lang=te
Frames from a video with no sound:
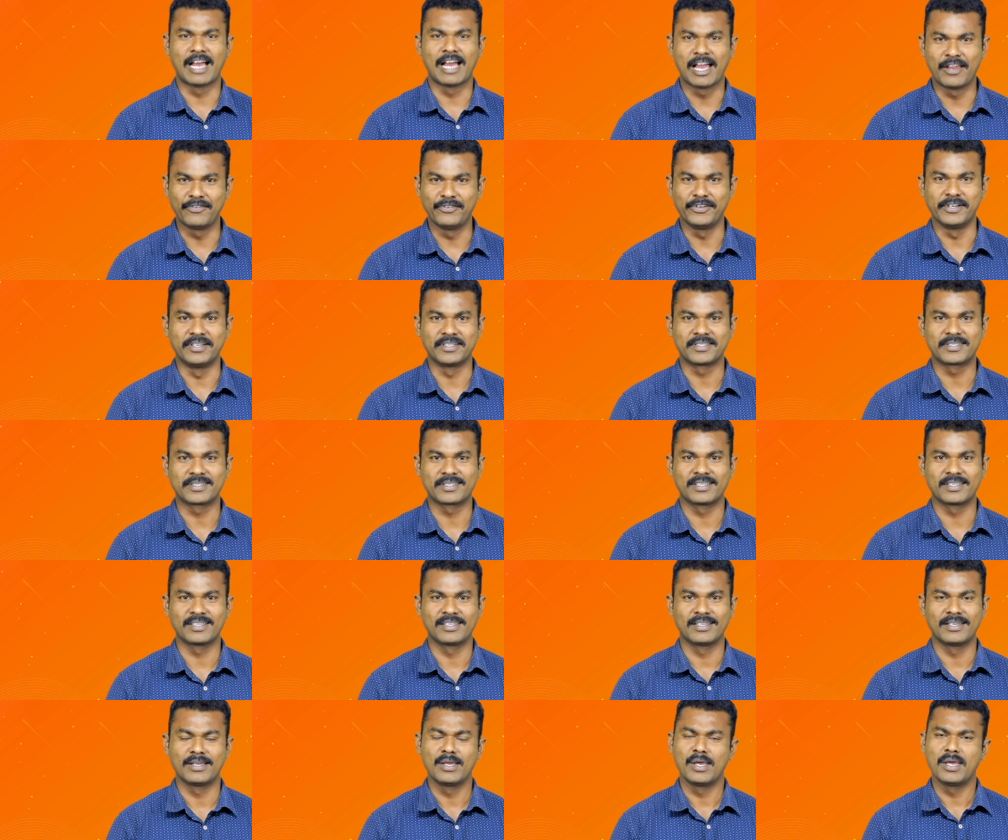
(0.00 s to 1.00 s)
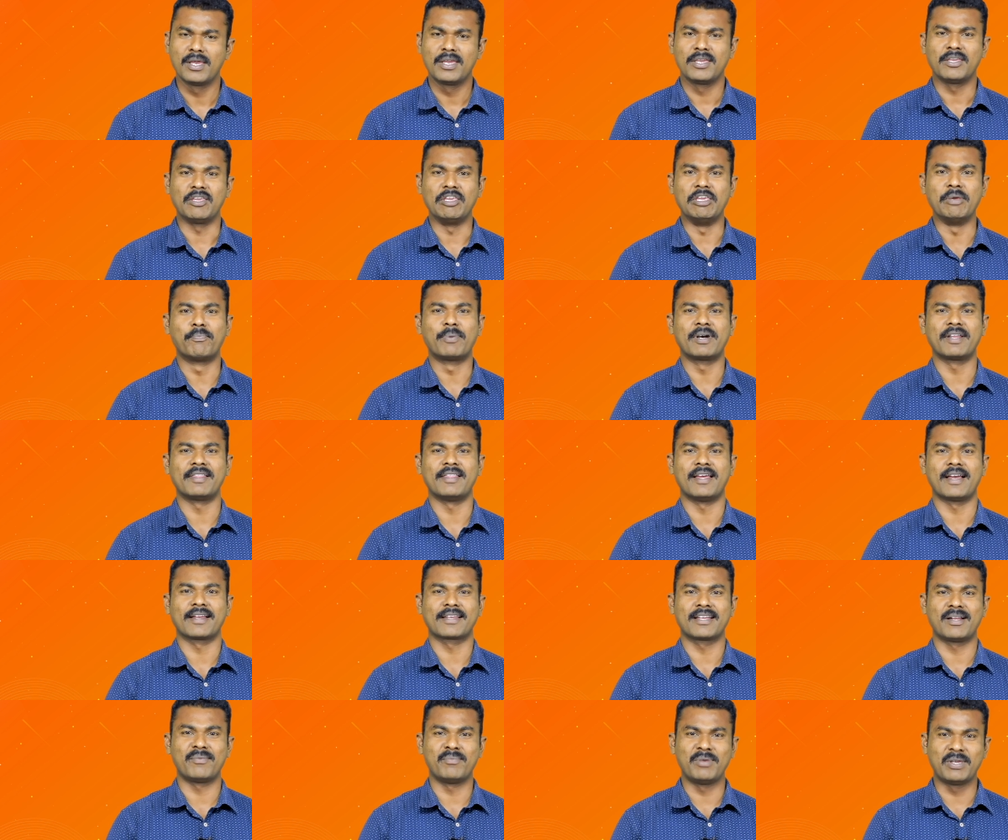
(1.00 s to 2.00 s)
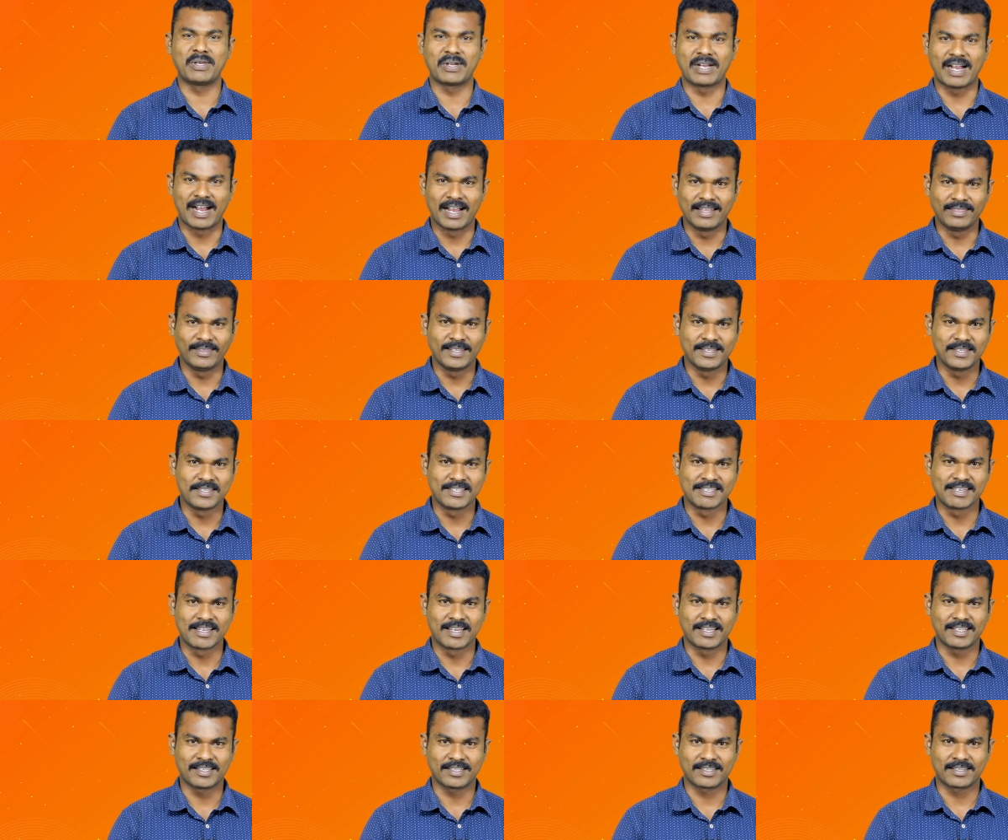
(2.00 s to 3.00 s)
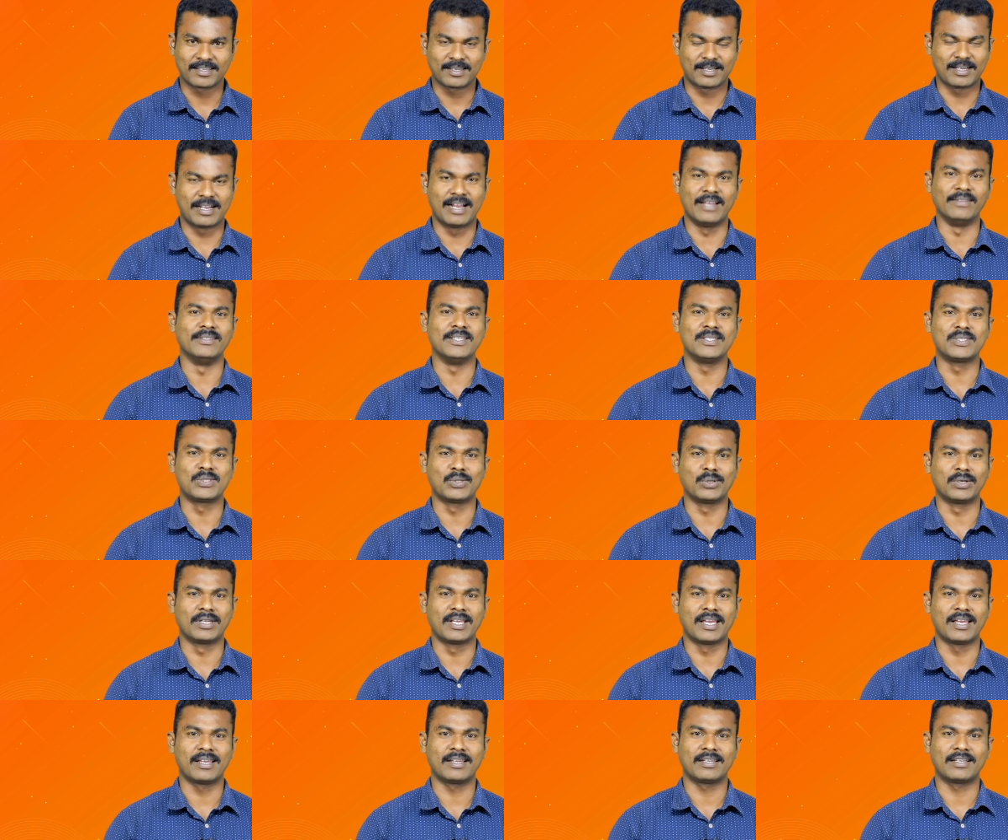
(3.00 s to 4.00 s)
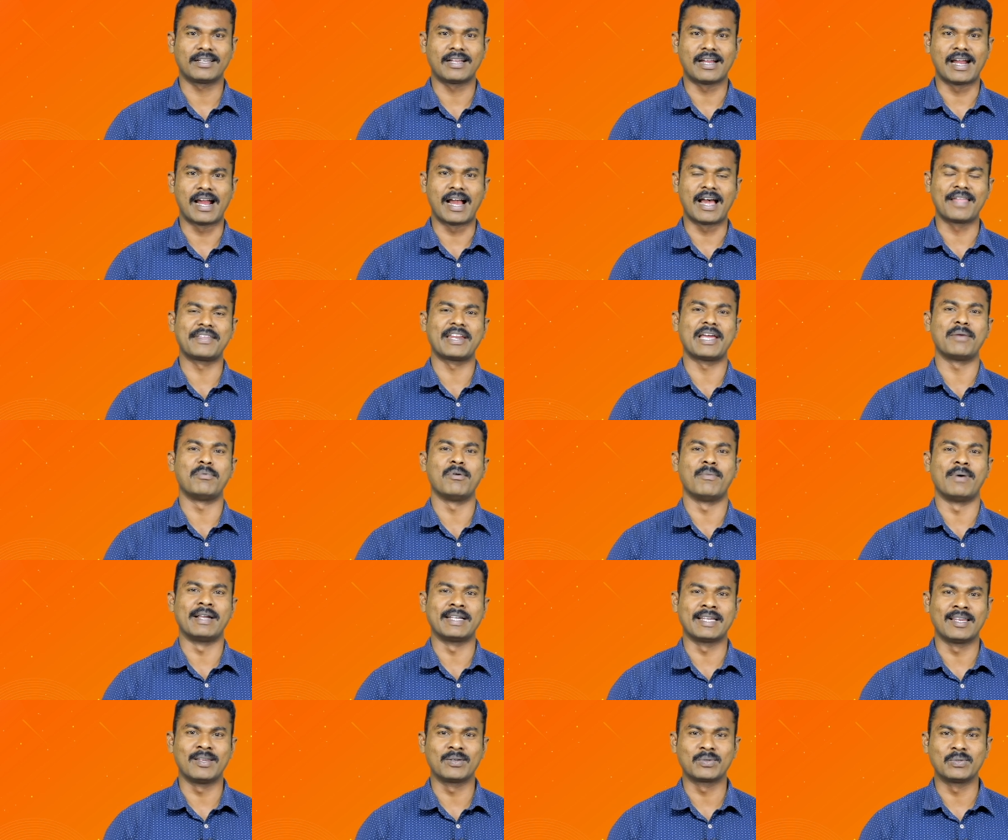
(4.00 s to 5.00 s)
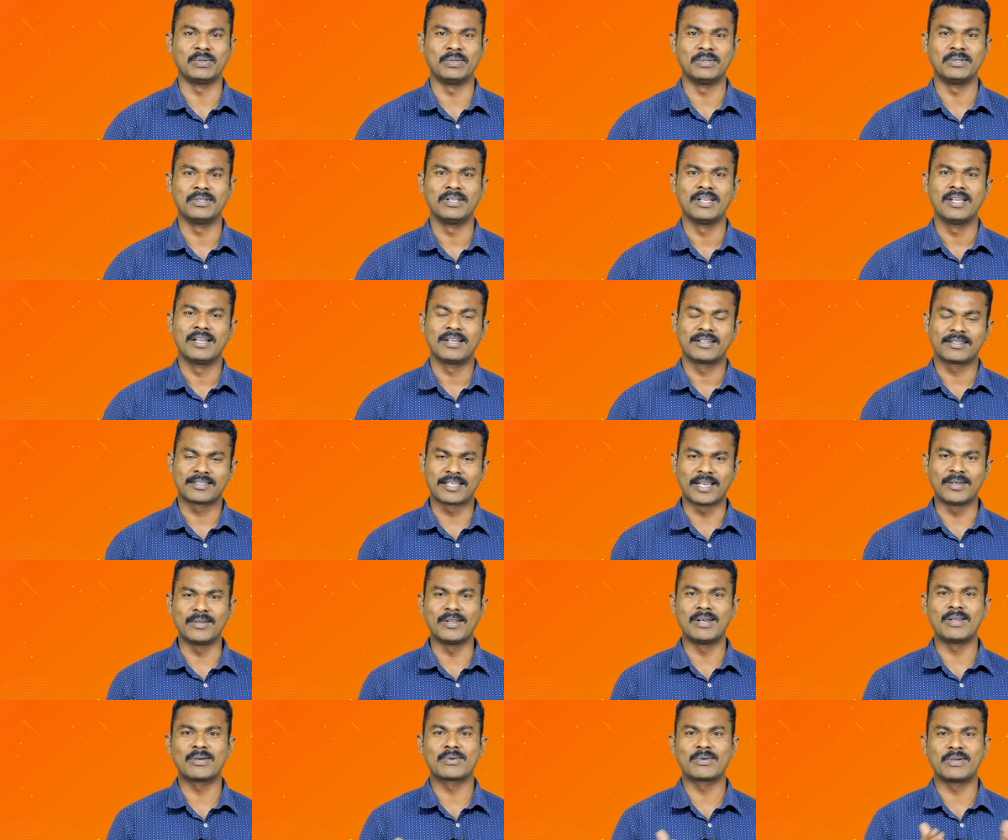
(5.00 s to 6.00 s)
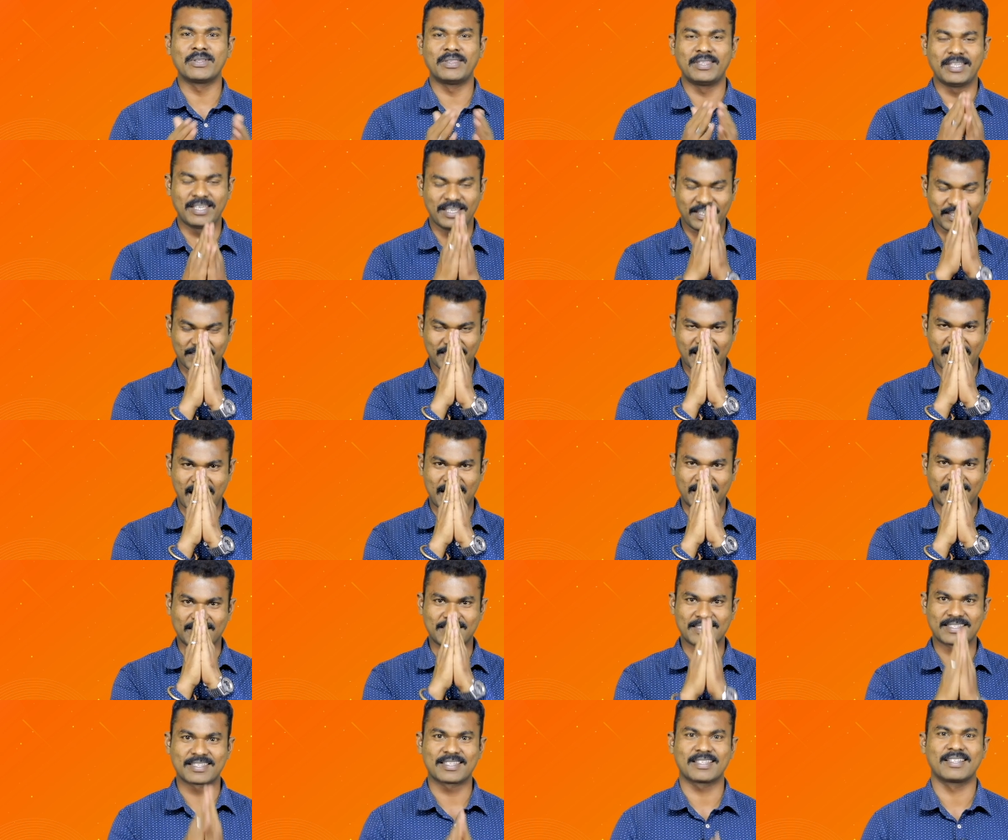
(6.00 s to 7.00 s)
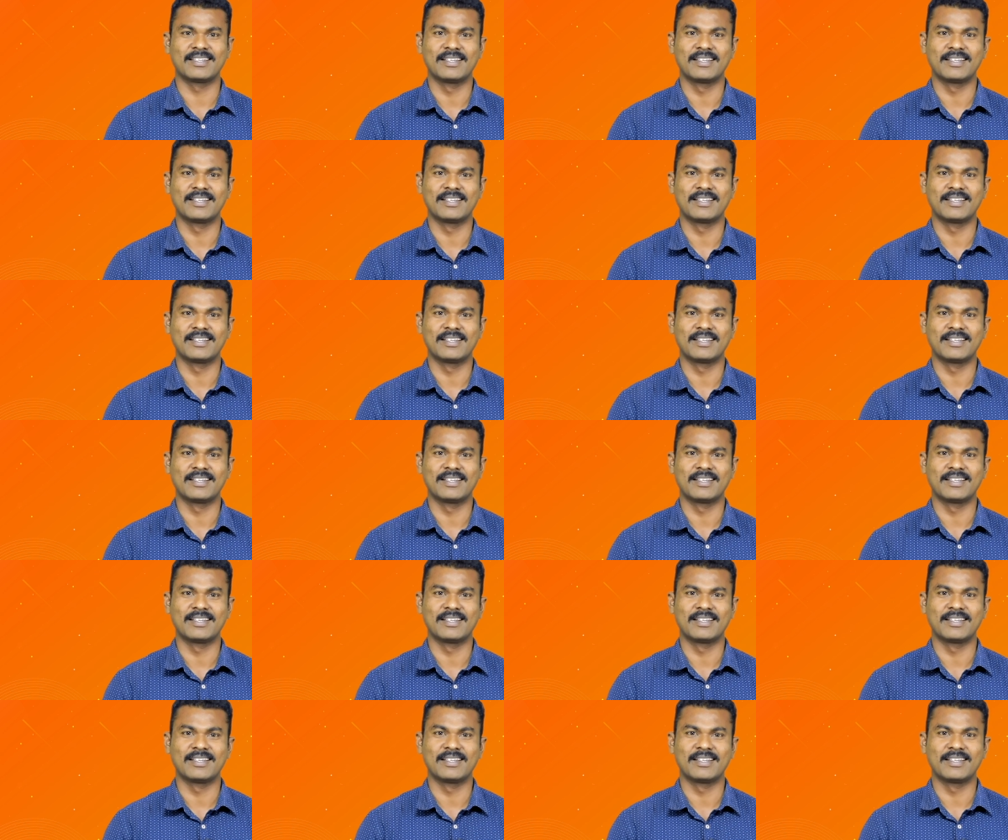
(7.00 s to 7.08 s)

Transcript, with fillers: హాయ్ వ్యూయర్స్ ఇప్పటిదాకా మీరు అందించిన అందిస్తున్న ఆదరాభిమానాలకు తన్నుల కొద్దీ థ్యాంక్స్